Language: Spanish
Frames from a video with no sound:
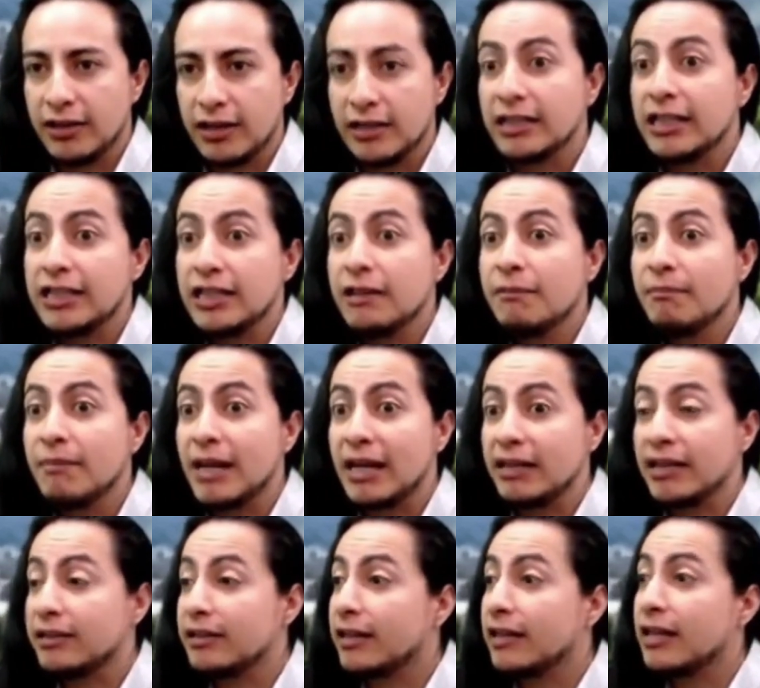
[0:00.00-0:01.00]
Es decir, para
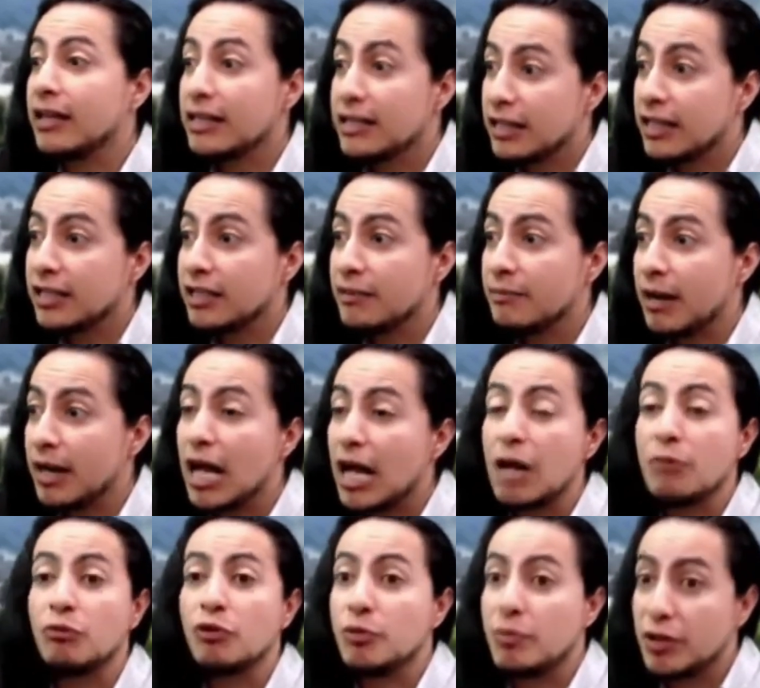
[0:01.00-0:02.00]
tratar de deslegitimar
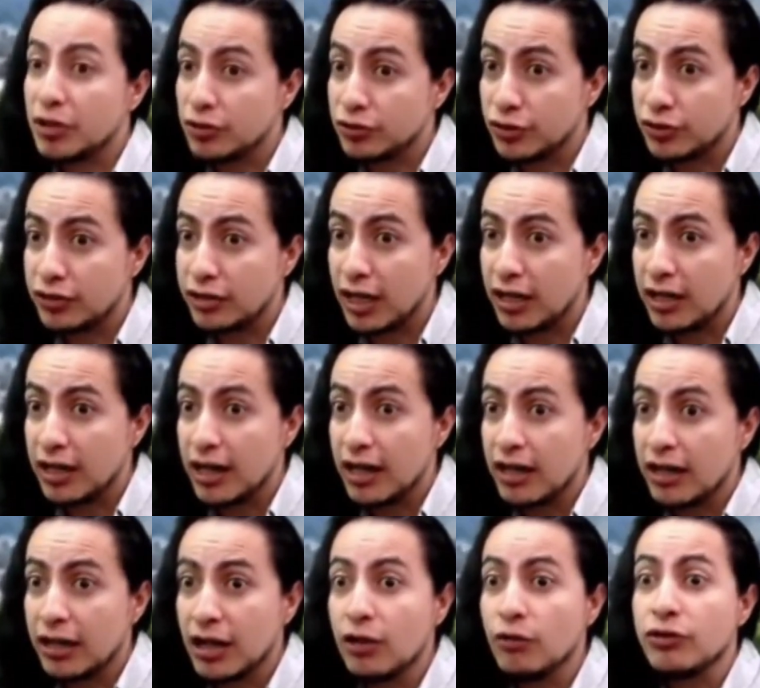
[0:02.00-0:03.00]
al movimiento social
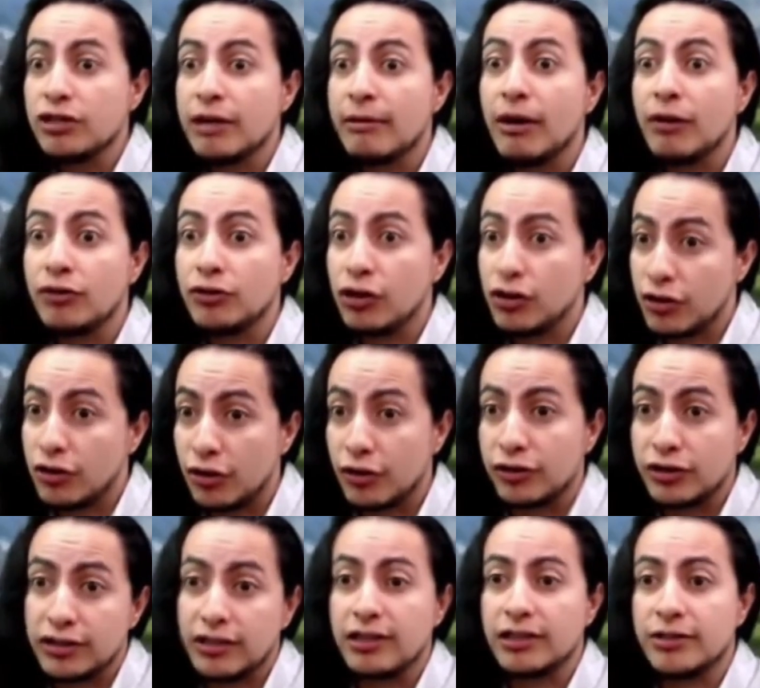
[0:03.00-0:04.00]
que luchaba contra los
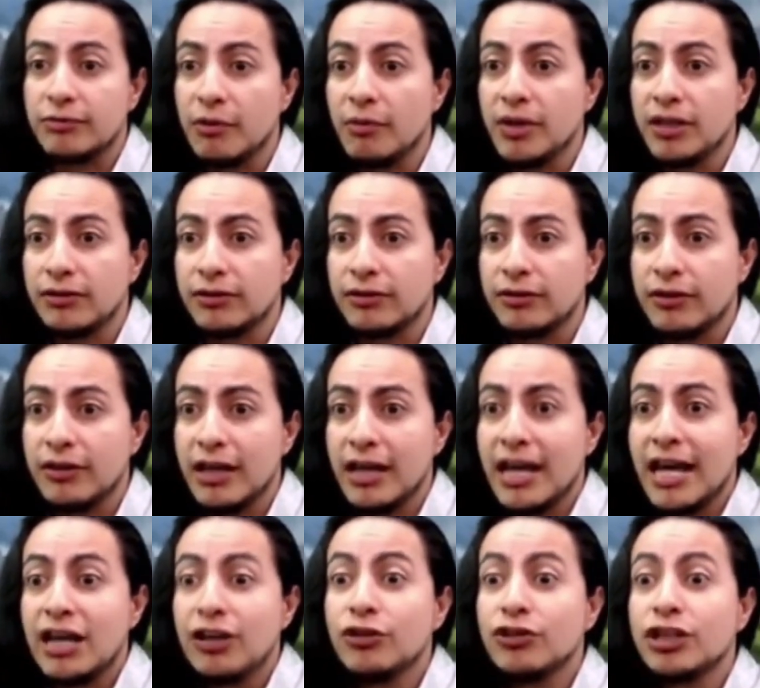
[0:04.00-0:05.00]
recortes de ese momento.
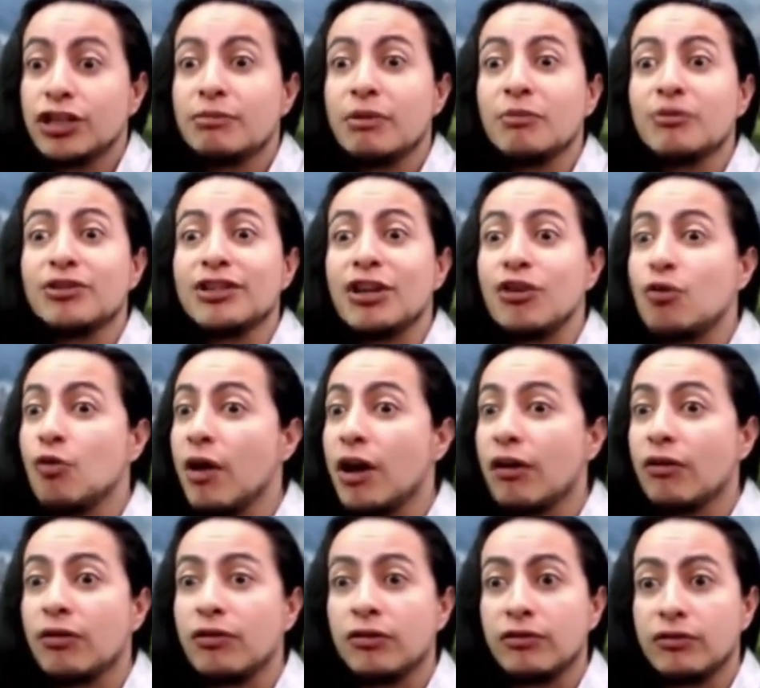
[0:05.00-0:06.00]
Entonces vemos el
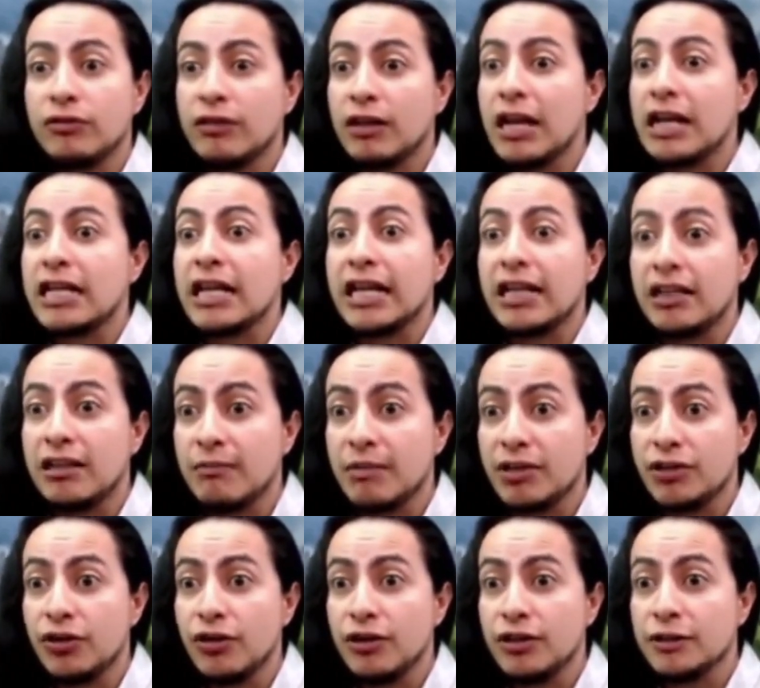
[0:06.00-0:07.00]
juego de las
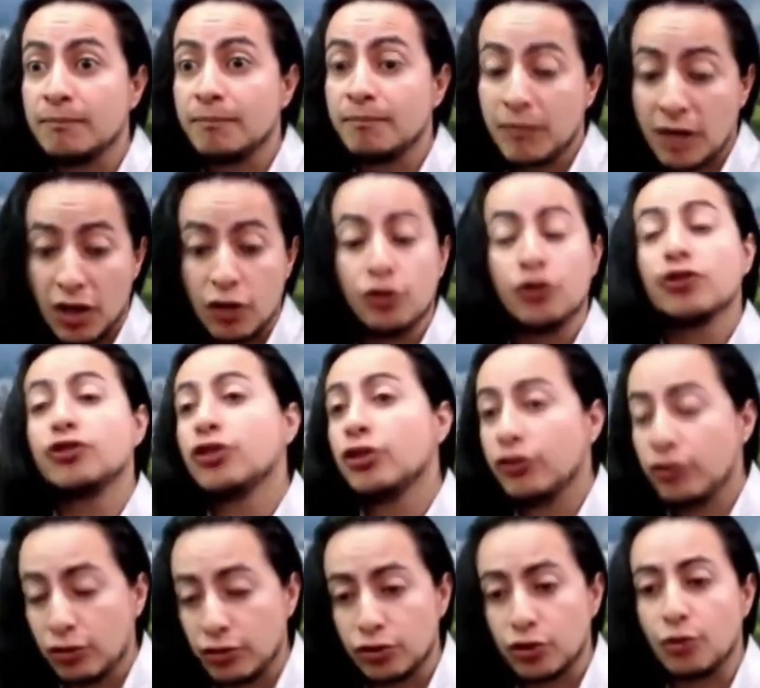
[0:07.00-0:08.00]
legitimaciones.
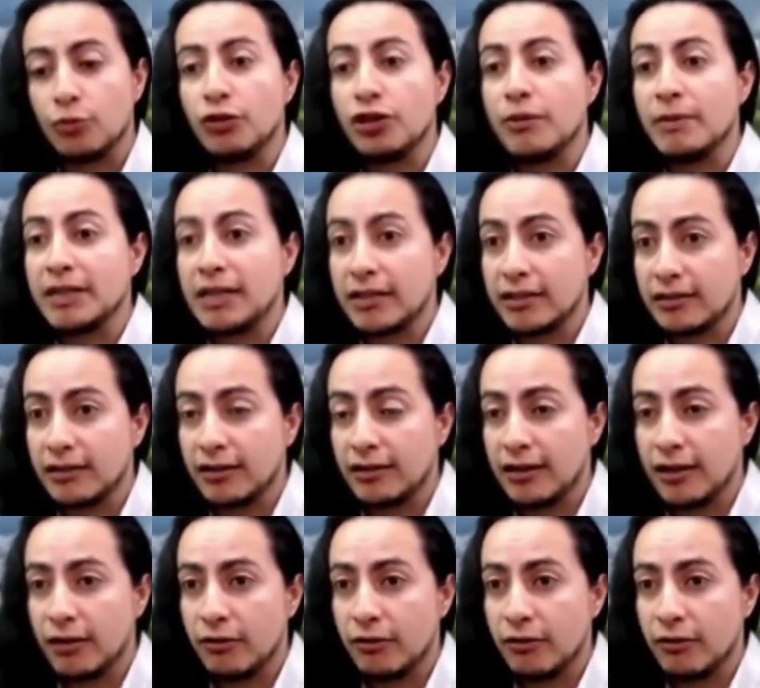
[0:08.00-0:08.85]
Nosotros, como Universidad Central